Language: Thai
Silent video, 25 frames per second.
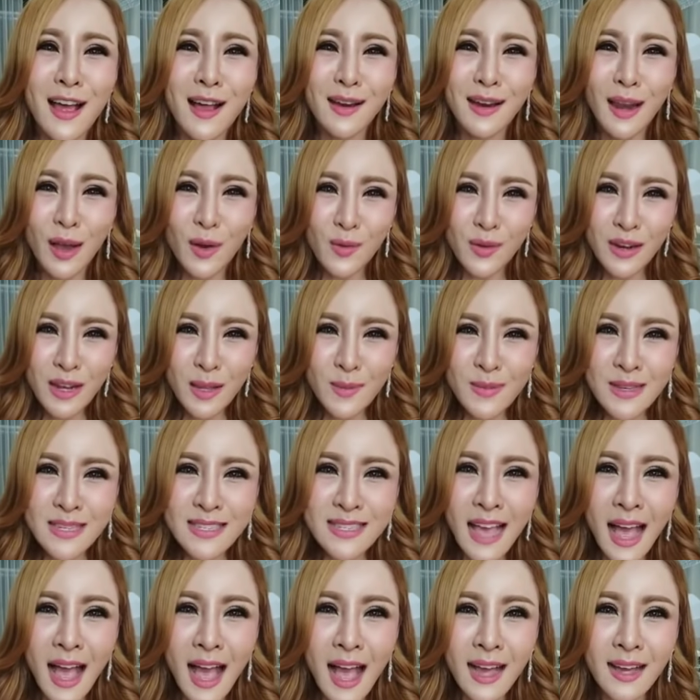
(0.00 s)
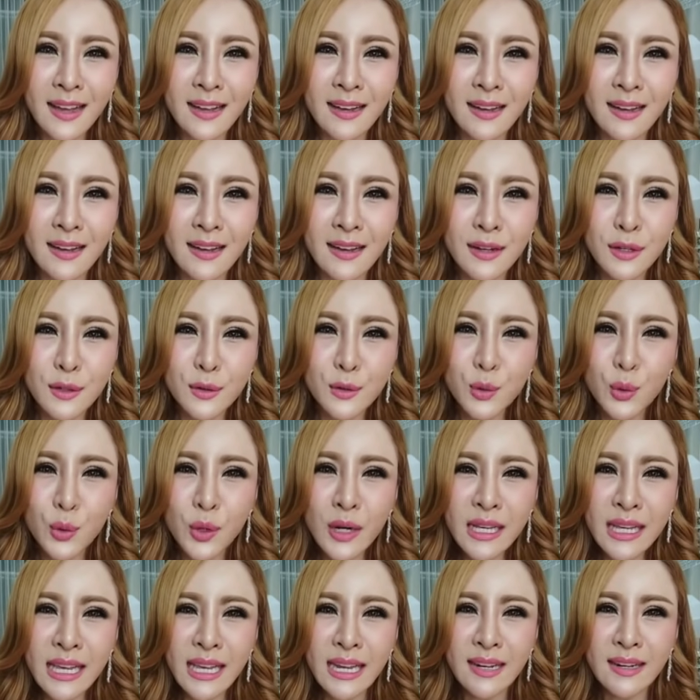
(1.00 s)
แล้ววันนี้มาสร้างธุร
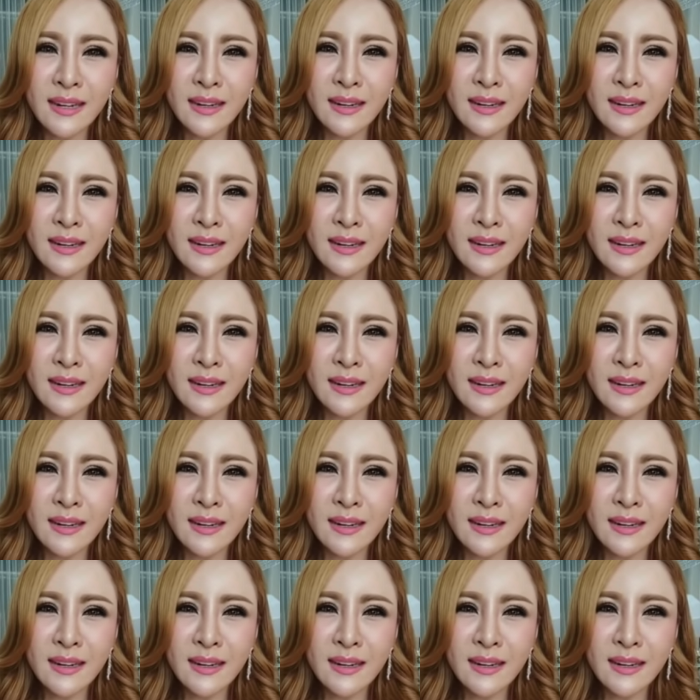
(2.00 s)
กิจ